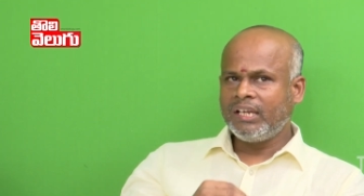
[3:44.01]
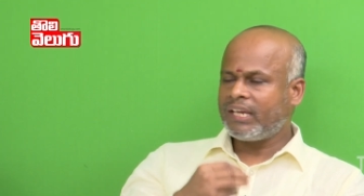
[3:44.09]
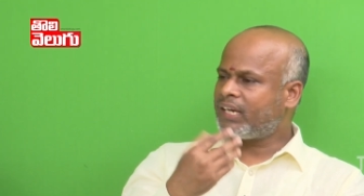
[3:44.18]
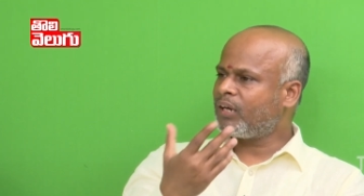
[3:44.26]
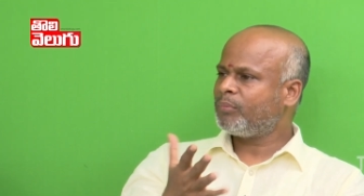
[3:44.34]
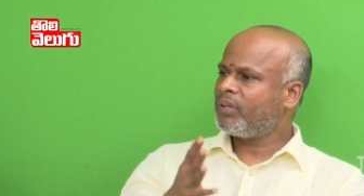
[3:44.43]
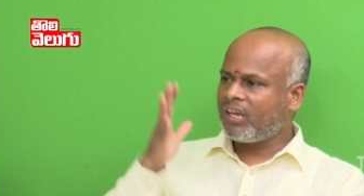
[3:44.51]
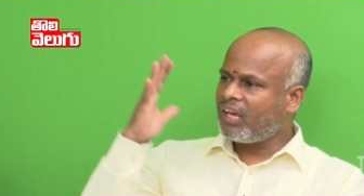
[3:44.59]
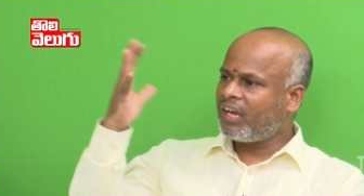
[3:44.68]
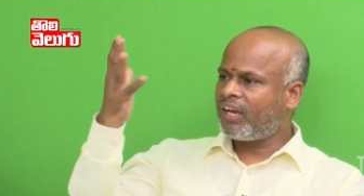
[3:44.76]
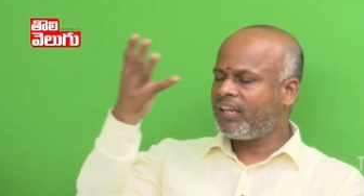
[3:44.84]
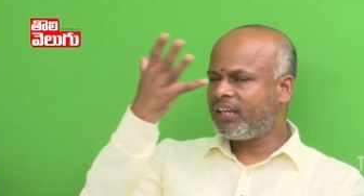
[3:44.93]
ఎక్కడ పోయినా
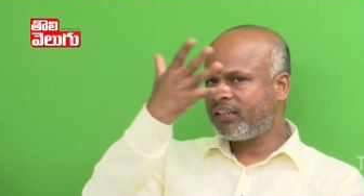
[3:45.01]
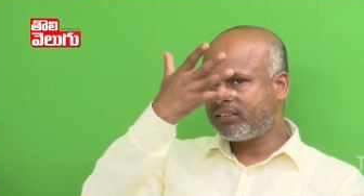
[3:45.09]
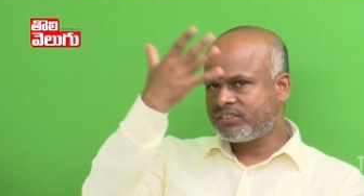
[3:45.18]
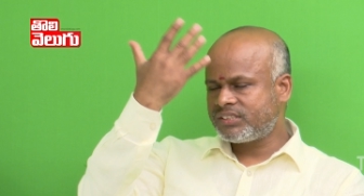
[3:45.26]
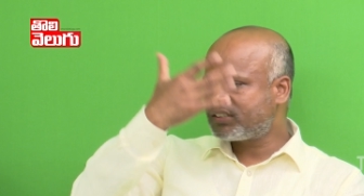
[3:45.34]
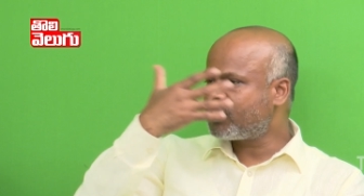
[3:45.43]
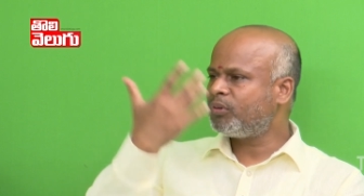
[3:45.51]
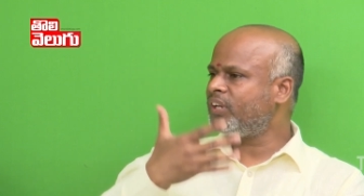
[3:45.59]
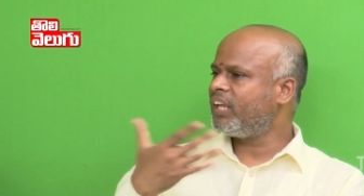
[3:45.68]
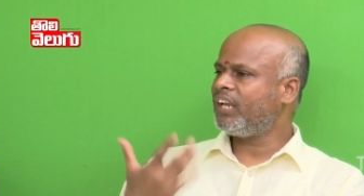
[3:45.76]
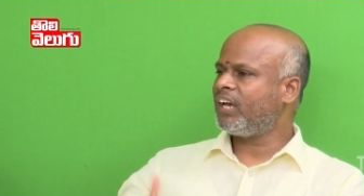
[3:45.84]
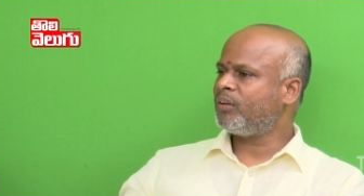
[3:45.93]
ఆయన చిత్రంలో
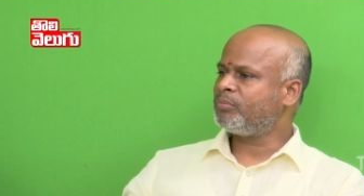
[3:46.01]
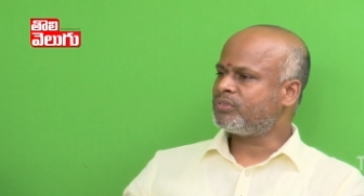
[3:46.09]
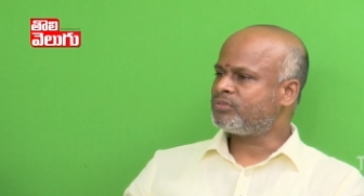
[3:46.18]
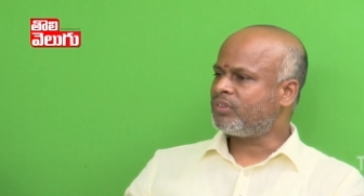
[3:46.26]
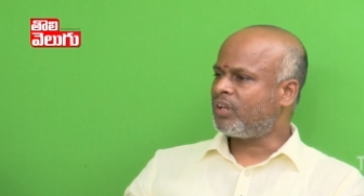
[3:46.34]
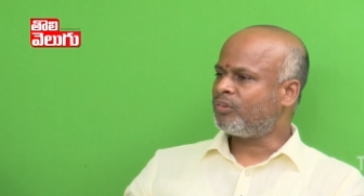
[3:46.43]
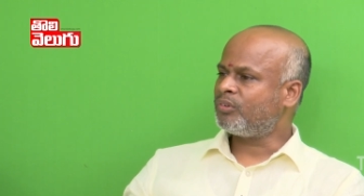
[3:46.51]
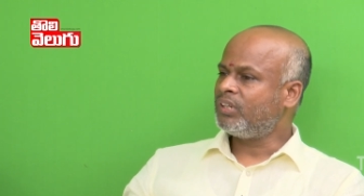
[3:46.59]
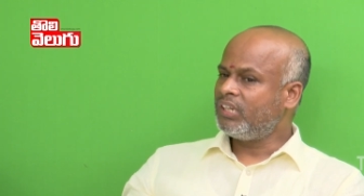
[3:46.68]
నేనే కనిపిస్తున్నాను